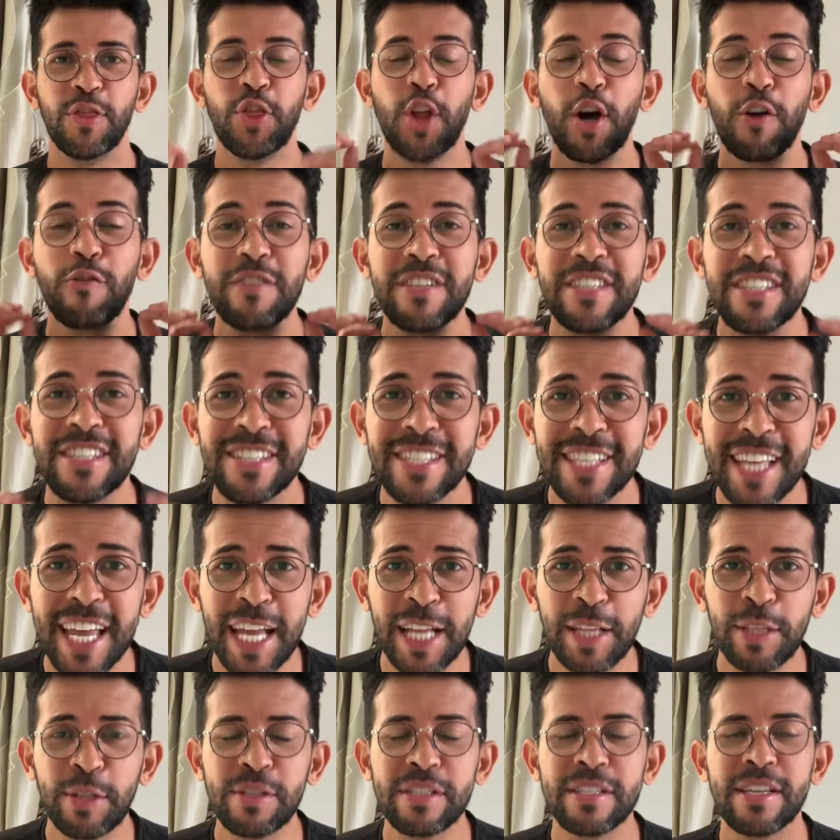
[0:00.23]

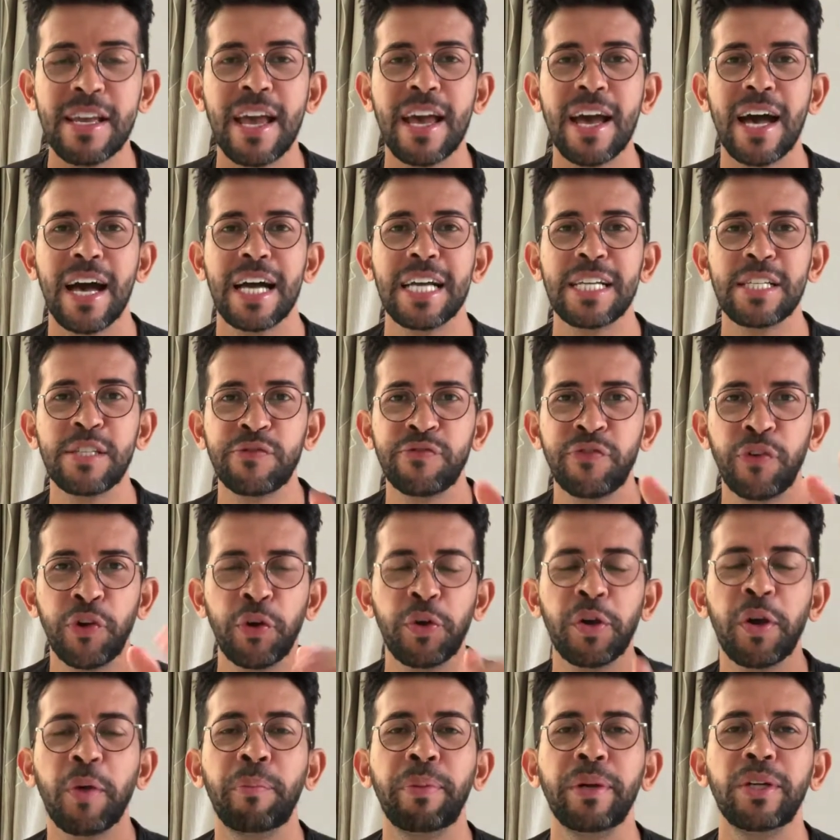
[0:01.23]
900 reais
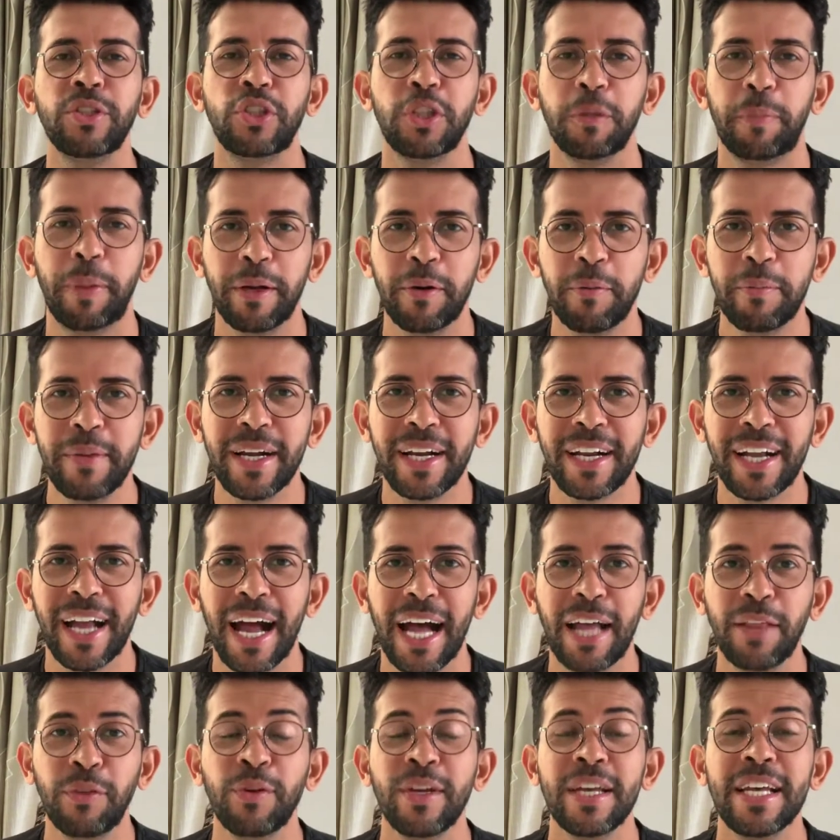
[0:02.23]
foi o que eu perdi para o
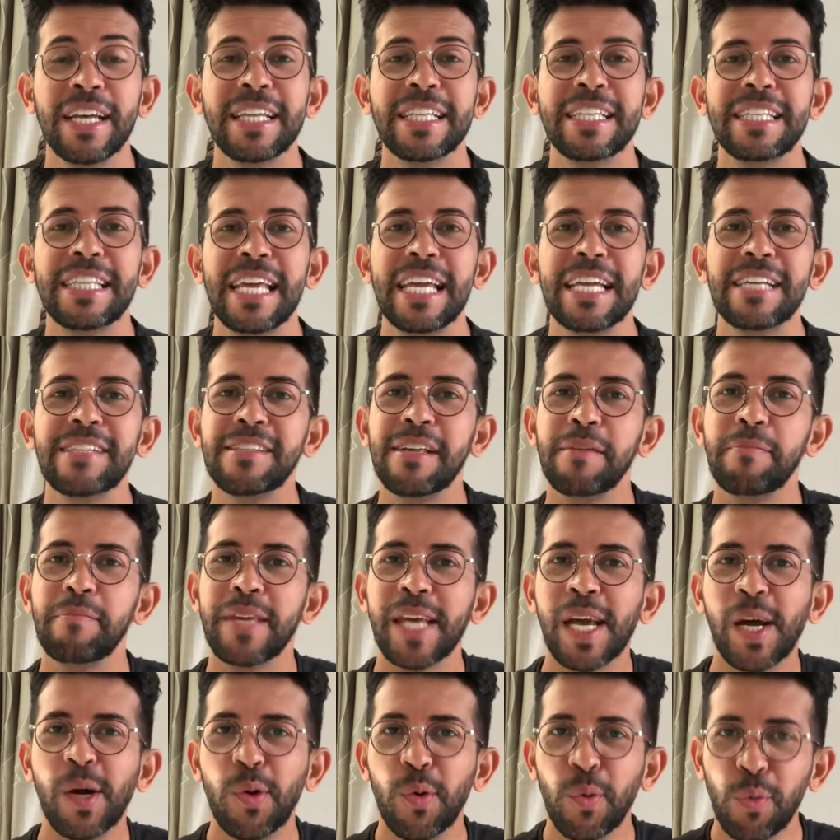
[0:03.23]
mercado desde a
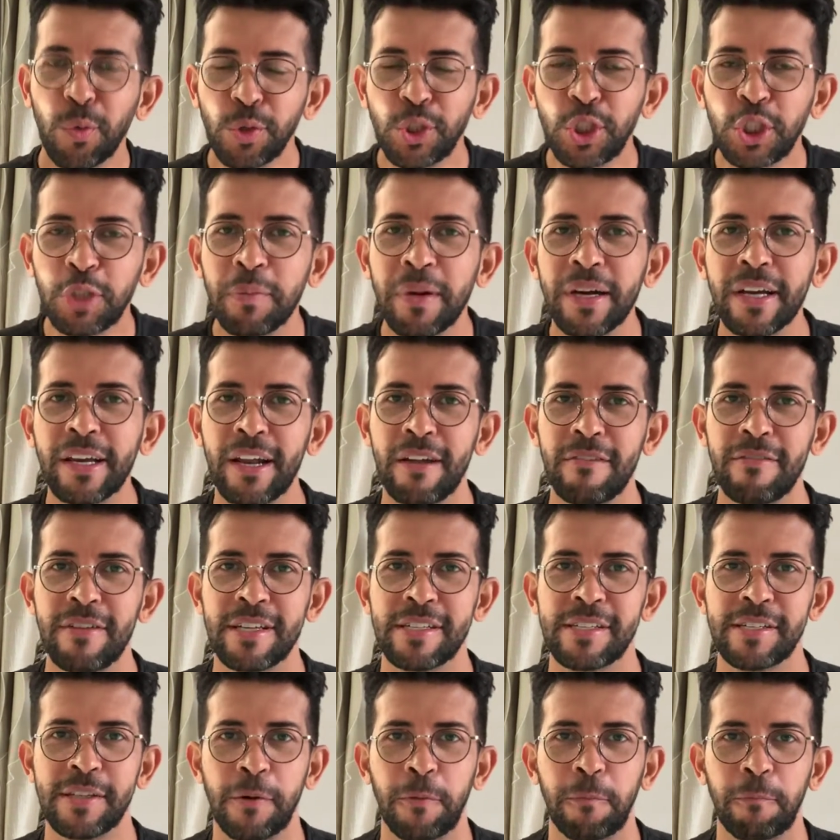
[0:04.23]
minha última
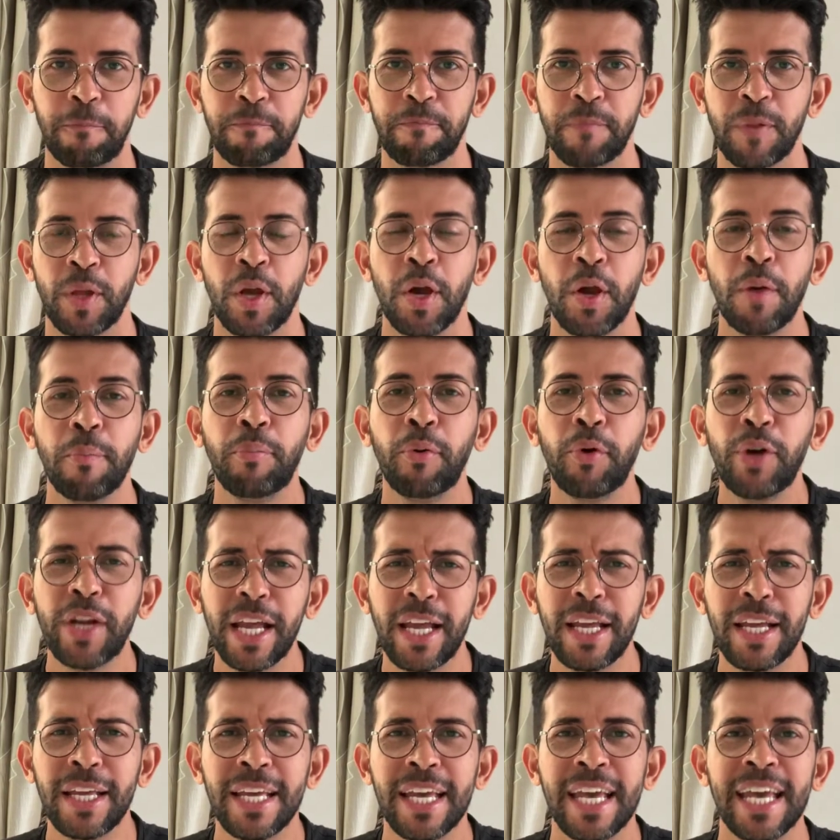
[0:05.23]
gravação.
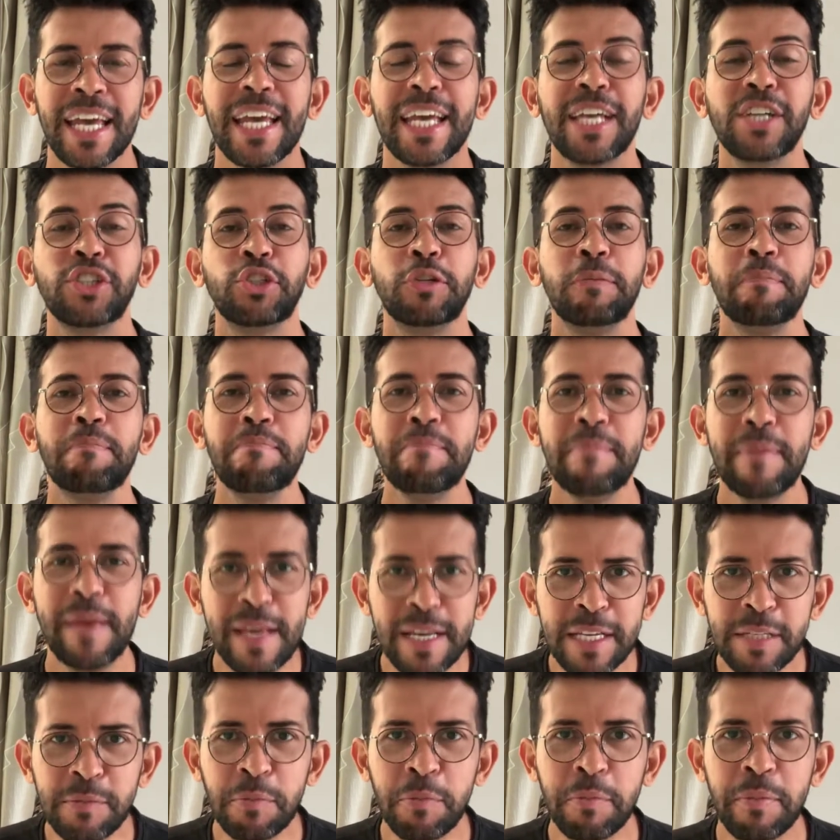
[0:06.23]
Porém, este
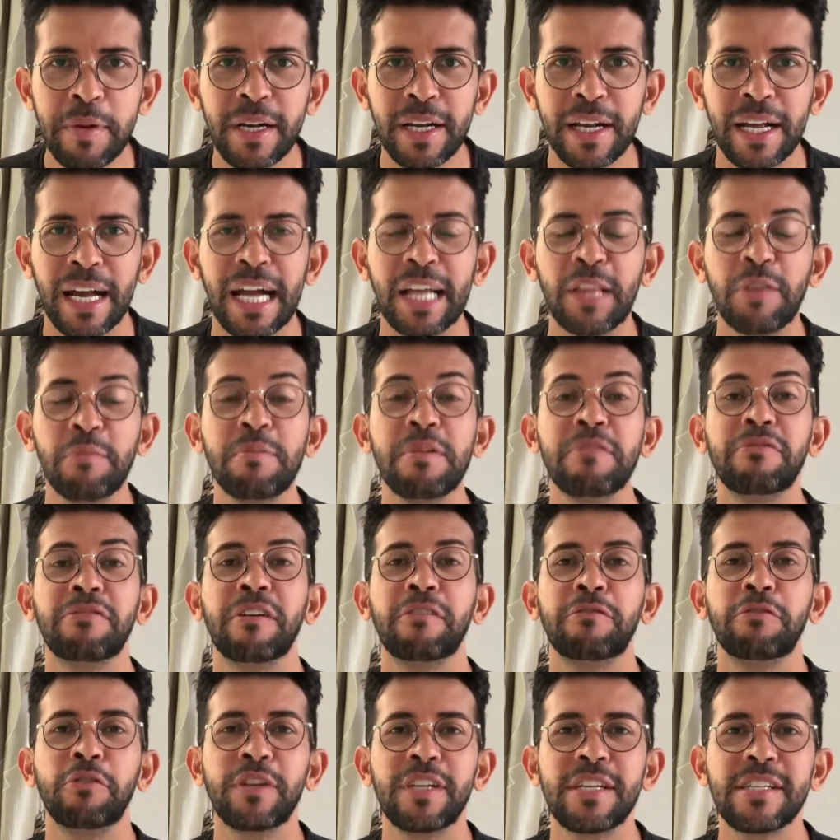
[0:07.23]
mesmo mercado me
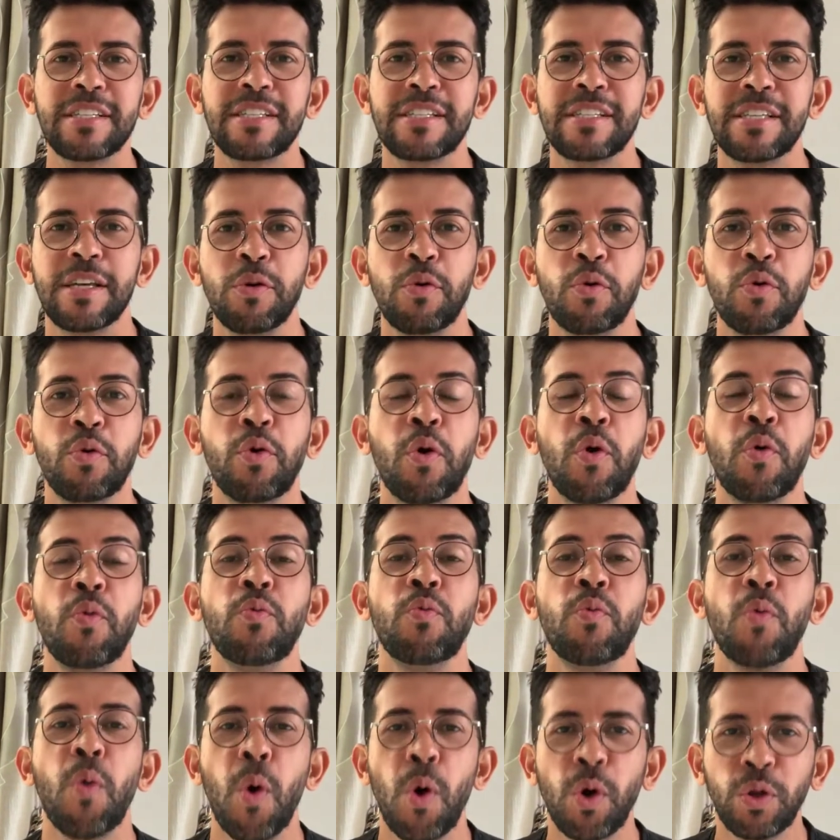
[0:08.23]
favoreceu
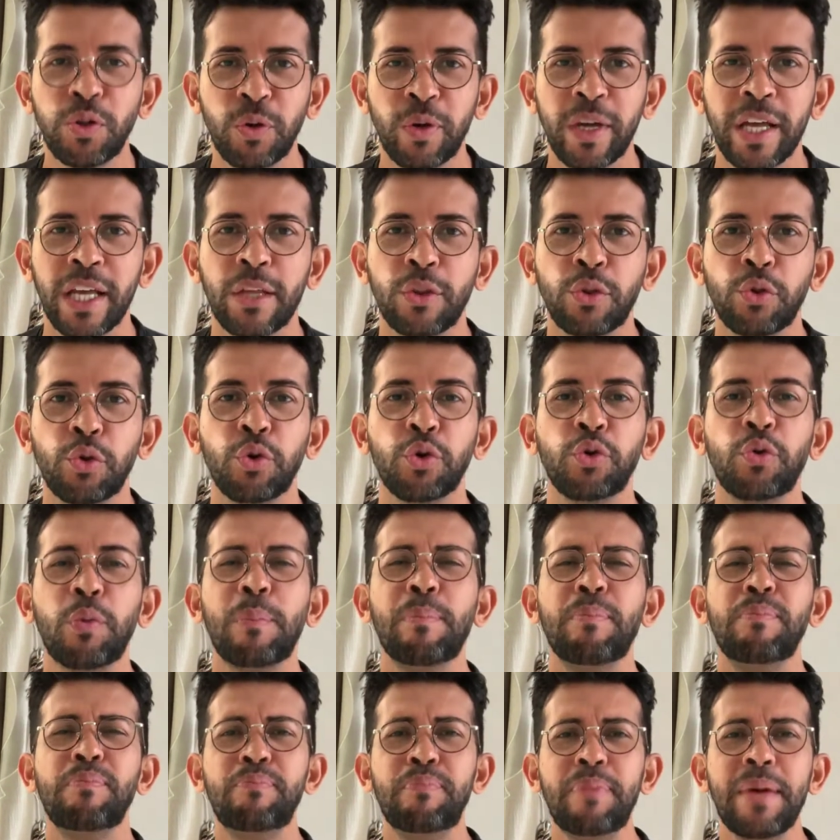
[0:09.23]
com um outro
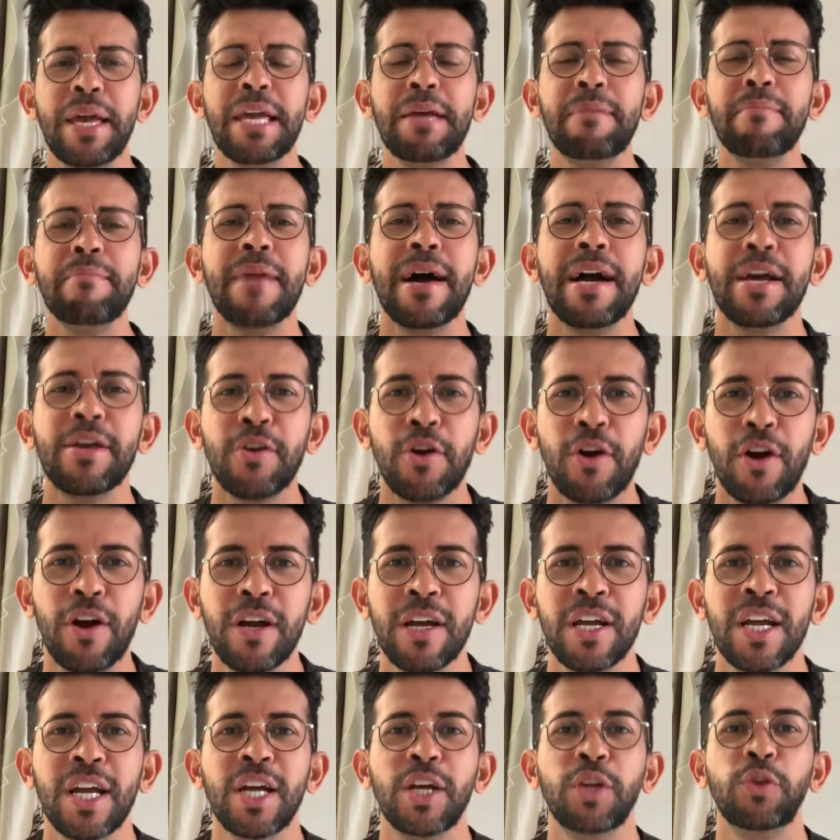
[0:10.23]
retorno bem
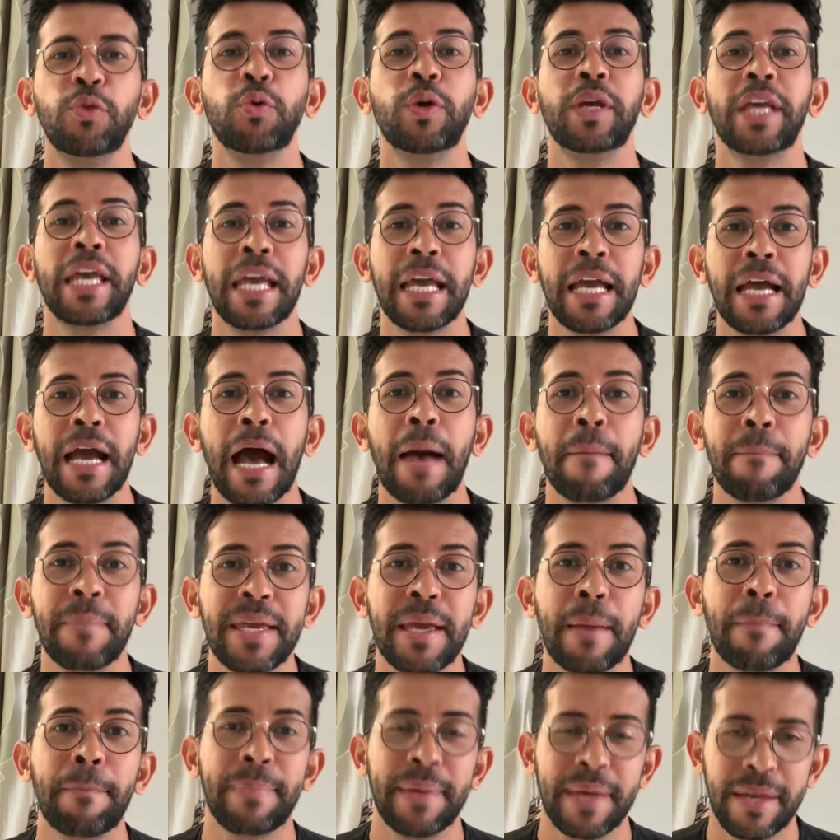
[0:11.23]
maior do que a
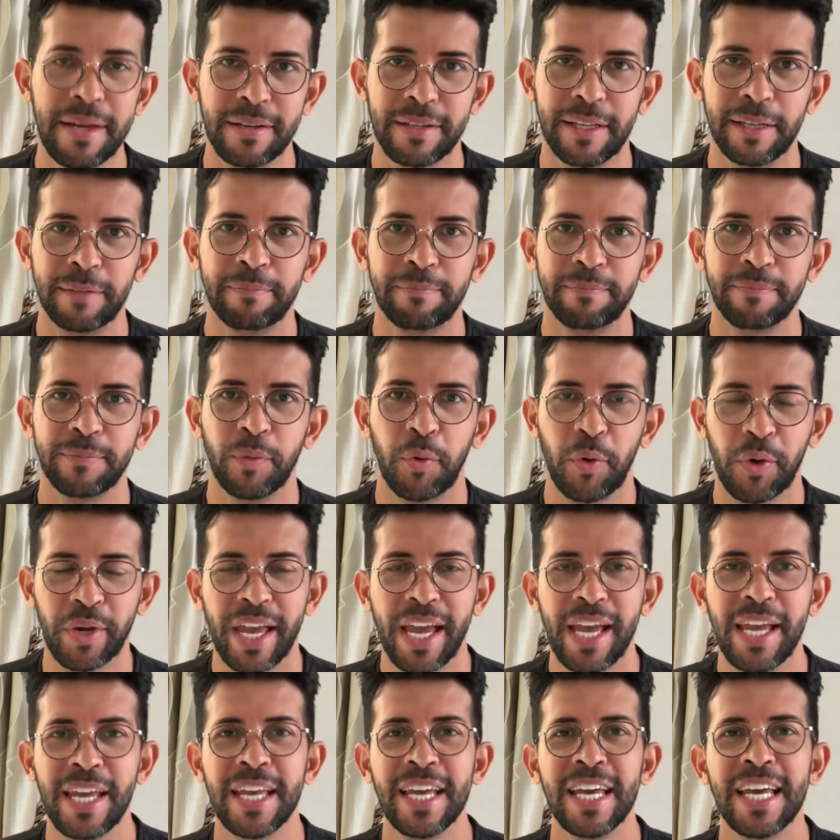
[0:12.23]
minha perda,
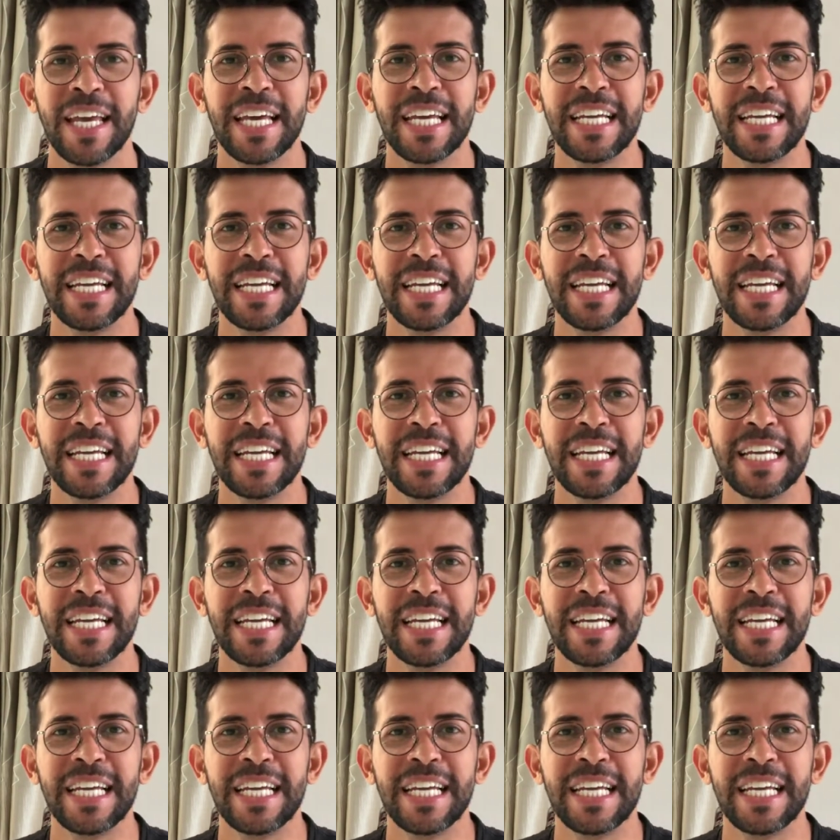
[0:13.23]
ok?